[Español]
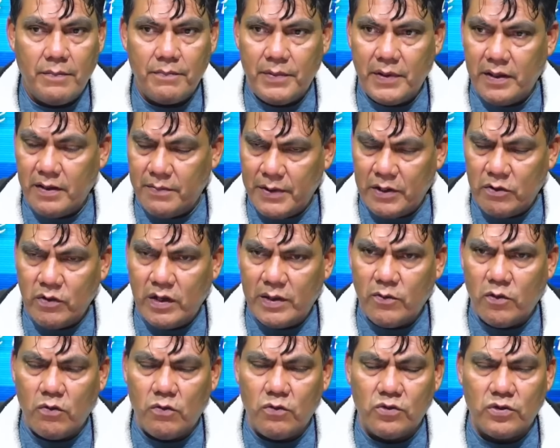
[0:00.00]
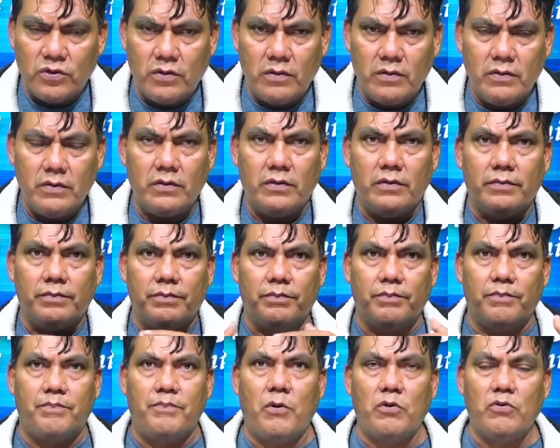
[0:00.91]
Hermano Evo,
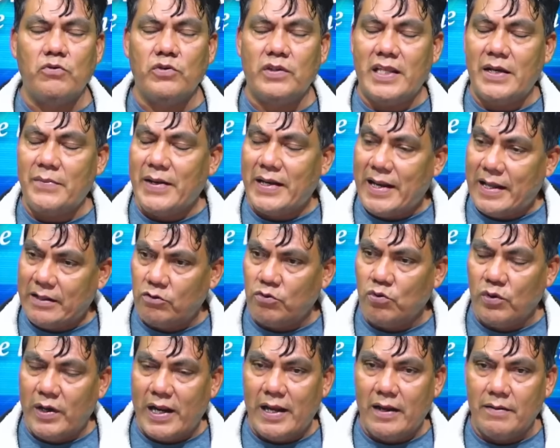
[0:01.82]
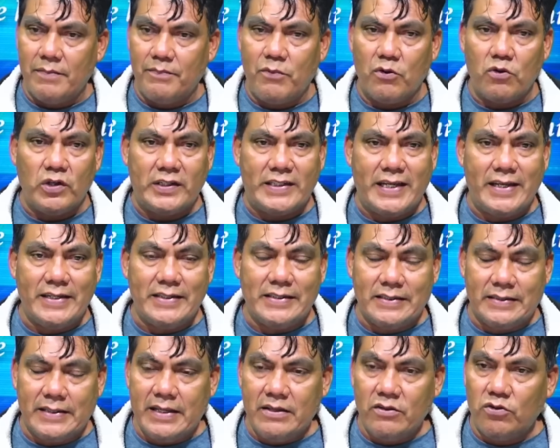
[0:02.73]
por un tema natural, por ese
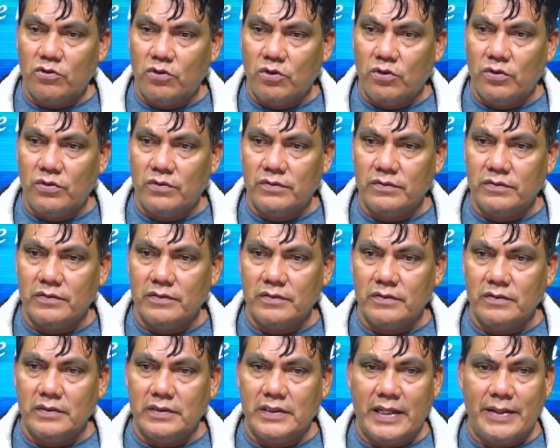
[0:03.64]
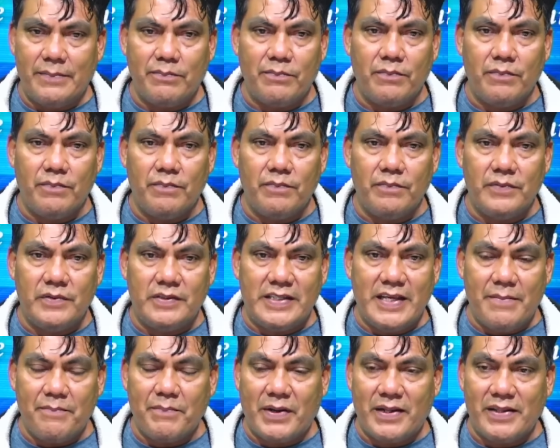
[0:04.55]
instinto de
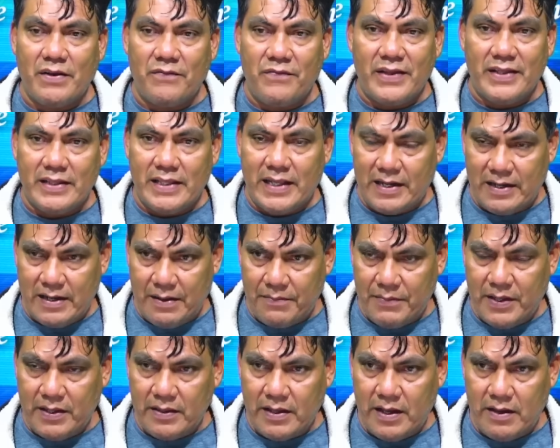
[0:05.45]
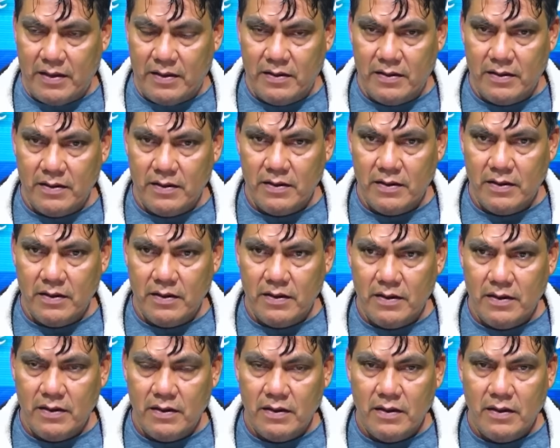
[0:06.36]
siempre defender la vida,
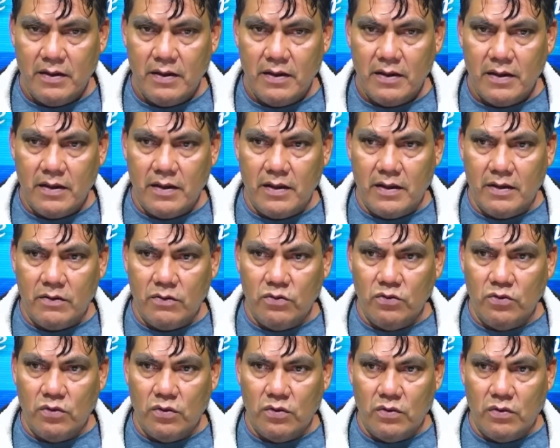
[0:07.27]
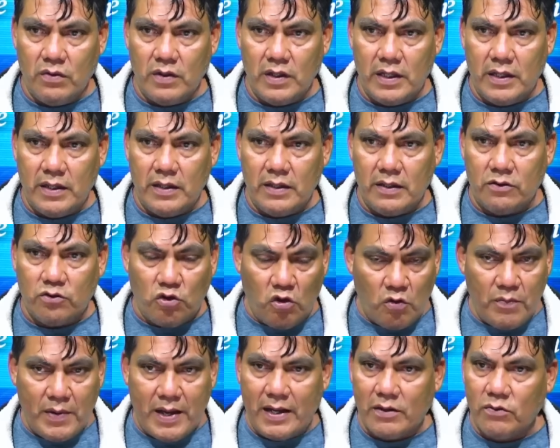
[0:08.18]
eh, uno eh,
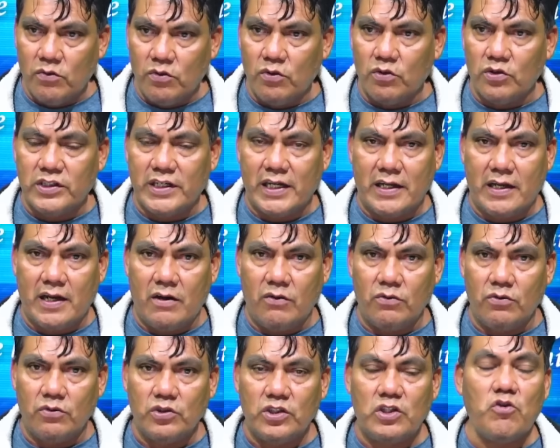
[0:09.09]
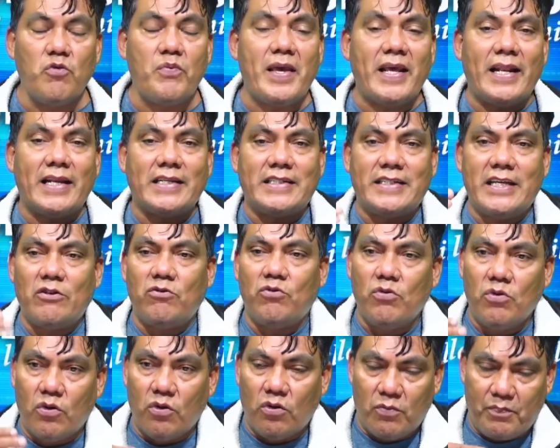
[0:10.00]
toma algunos recaudos. Si hubiera sido
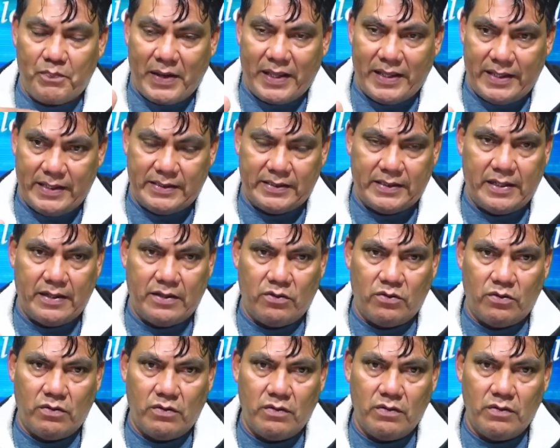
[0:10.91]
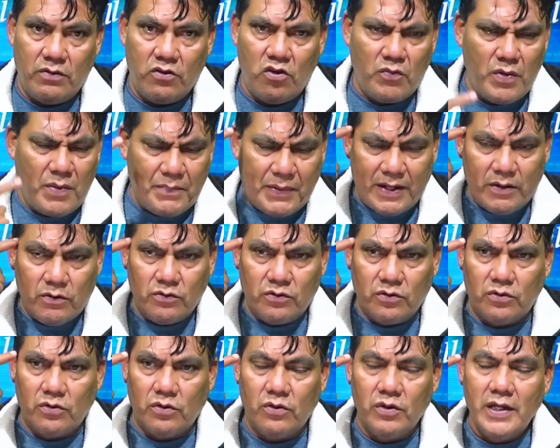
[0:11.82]
un golpe de Estado, yo me
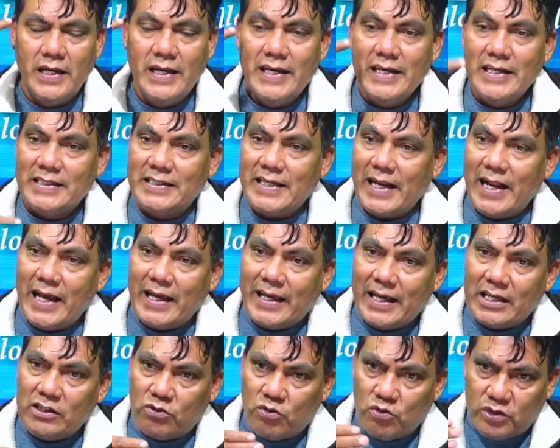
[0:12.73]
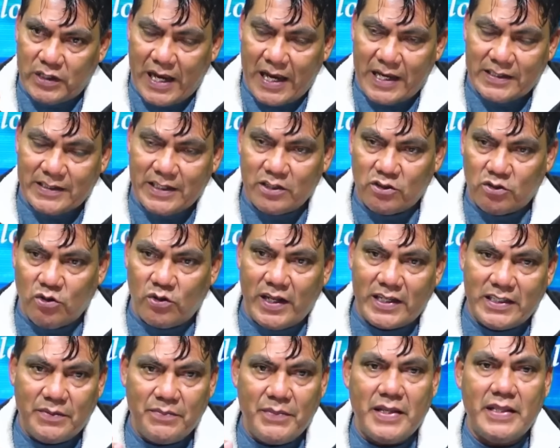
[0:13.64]
pregunto, ¿será que sus
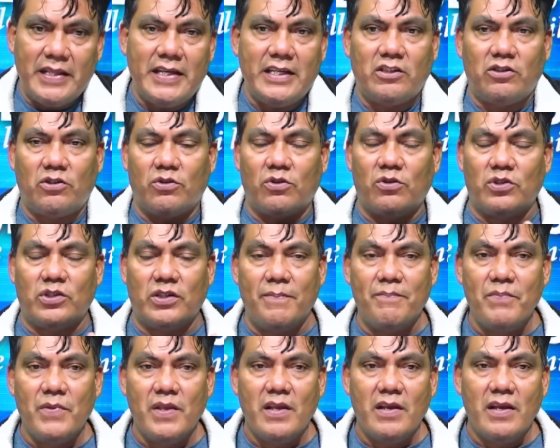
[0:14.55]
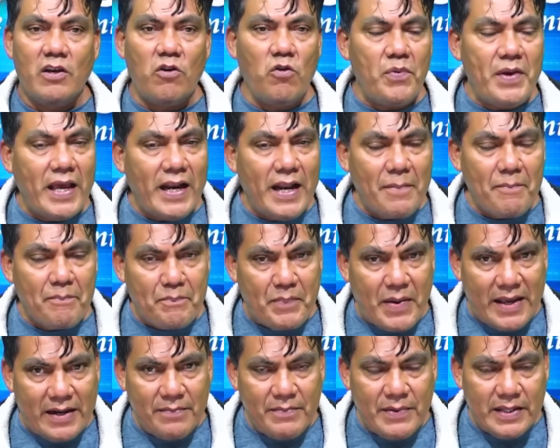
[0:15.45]
asesores ministros le hubieran
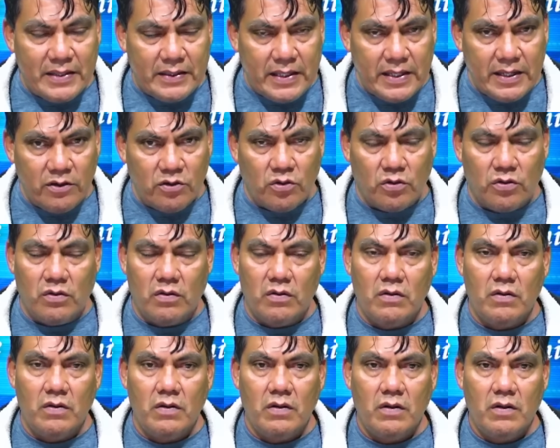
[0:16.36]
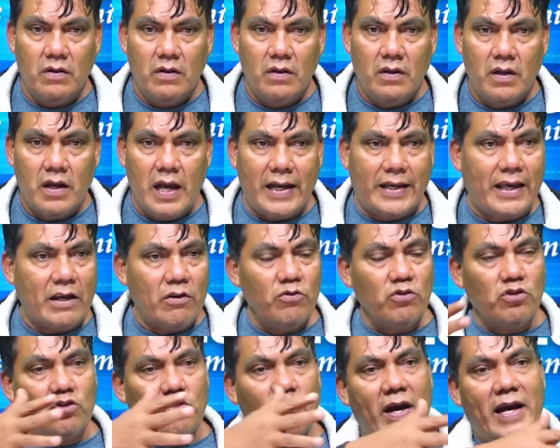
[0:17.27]
permitido a que
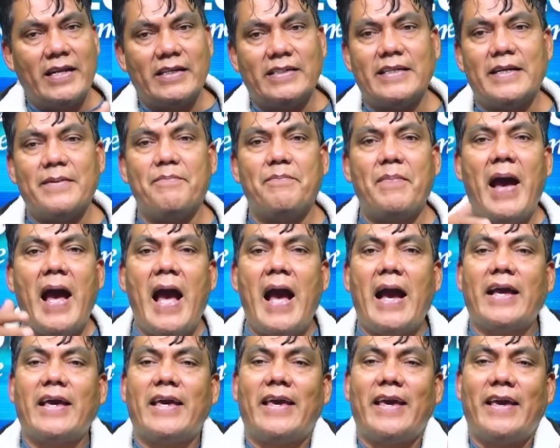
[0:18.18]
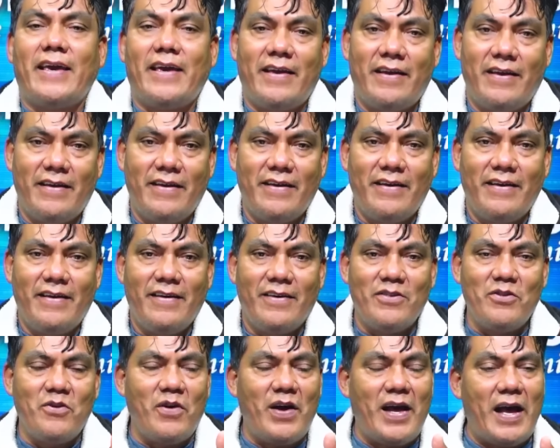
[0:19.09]
Lucho Arce baje,
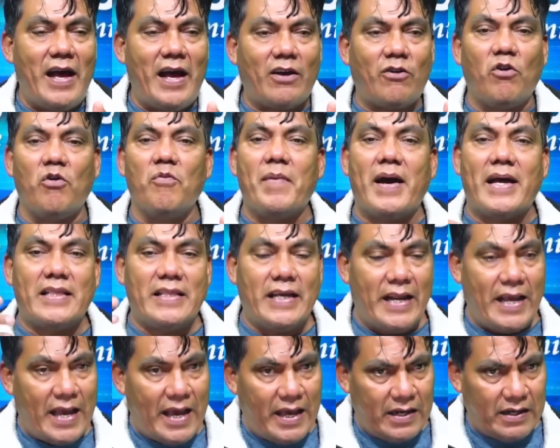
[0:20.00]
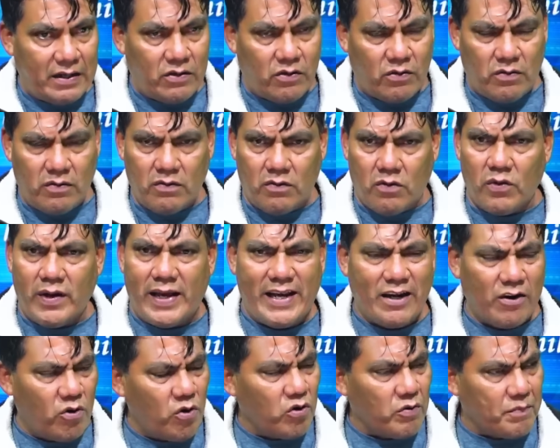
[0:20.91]
no a comadrear con
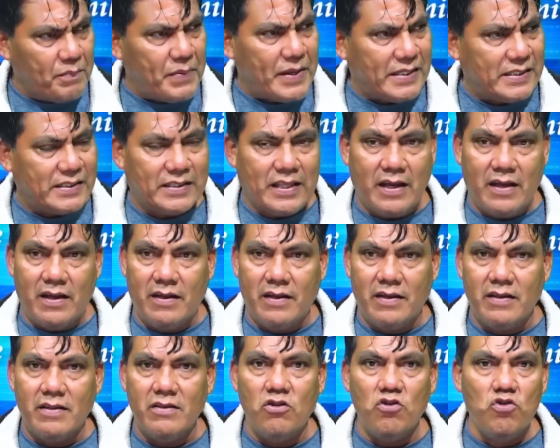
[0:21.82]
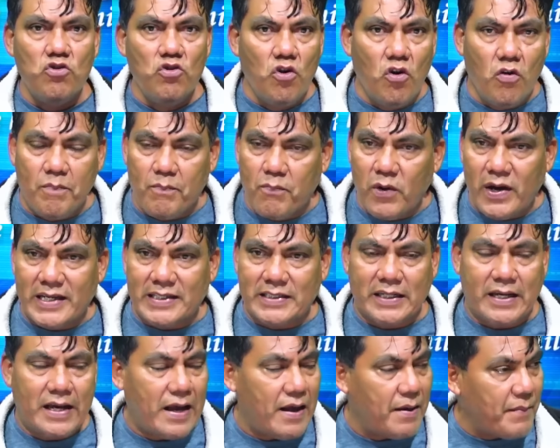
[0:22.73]
el golpista? No, pues
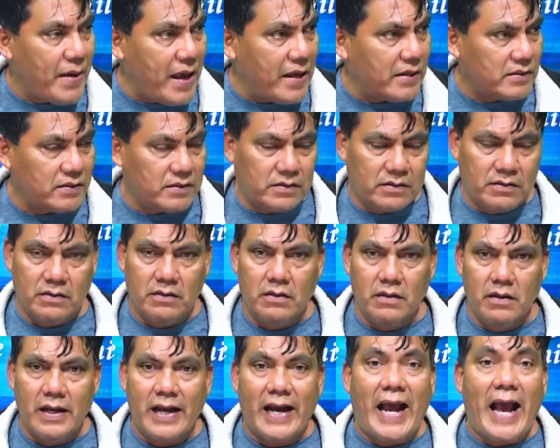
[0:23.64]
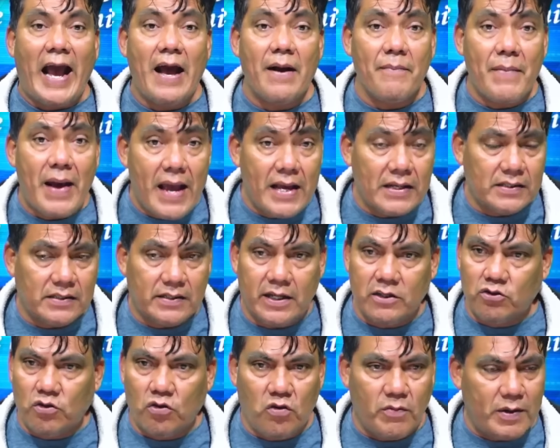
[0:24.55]
jamás, jamás,
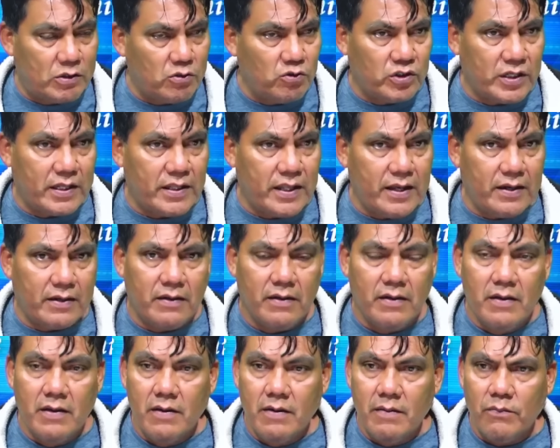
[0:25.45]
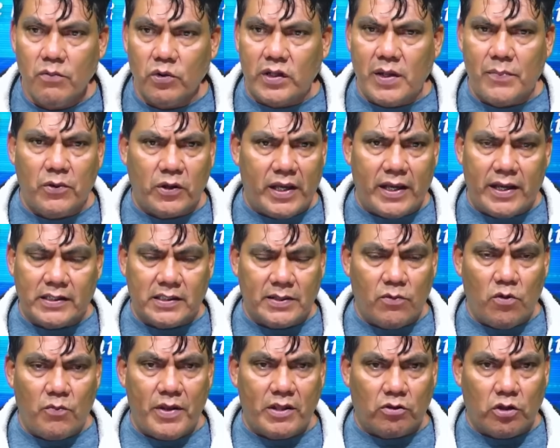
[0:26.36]
eso no va a suceder. ¿Por qué? Porque en ese
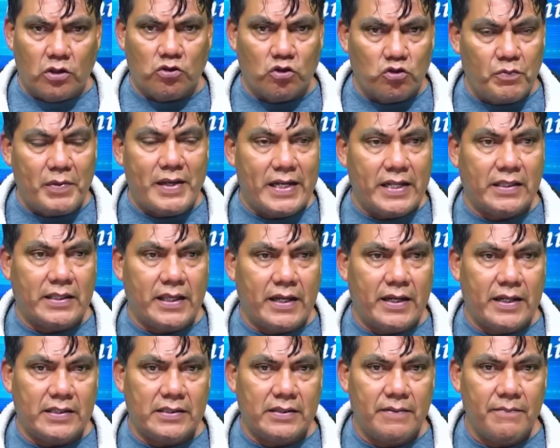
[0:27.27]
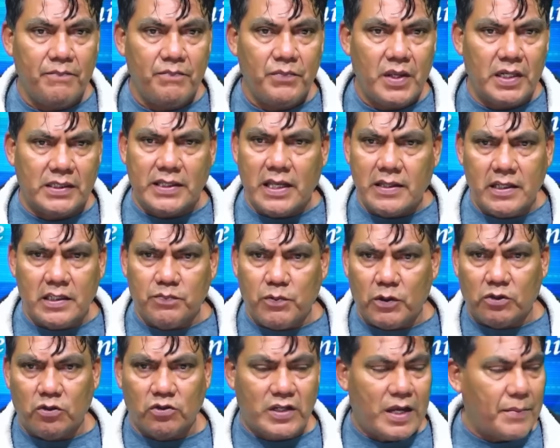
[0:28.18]
momento esos militares están
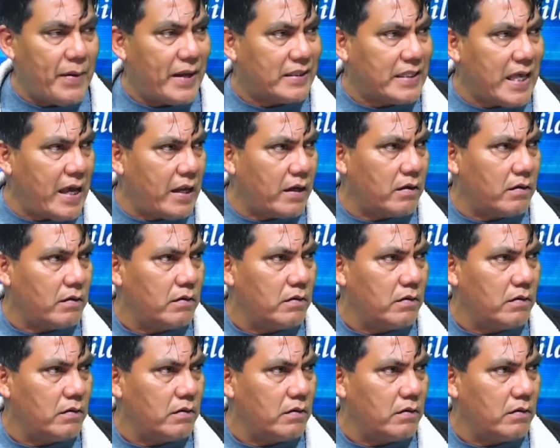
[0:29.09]
dispuestos a matar,